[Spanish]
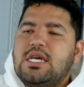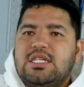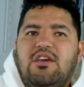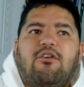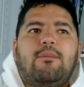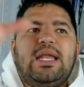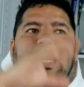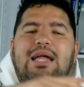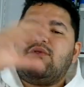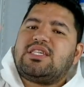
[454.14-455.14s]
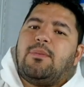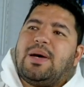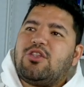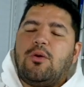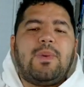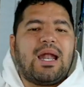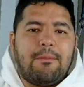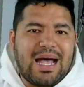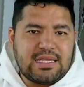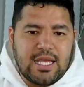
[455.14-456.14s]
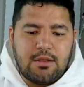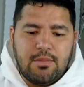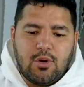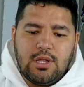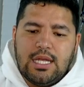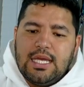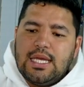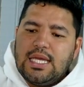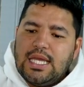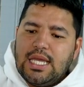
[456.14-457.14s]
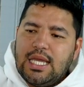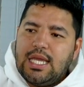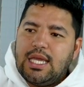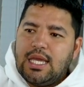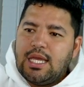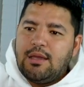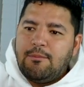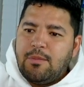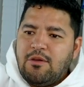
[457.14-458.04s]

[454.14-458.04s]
se fue aplicando a zapatos para básquetbol y,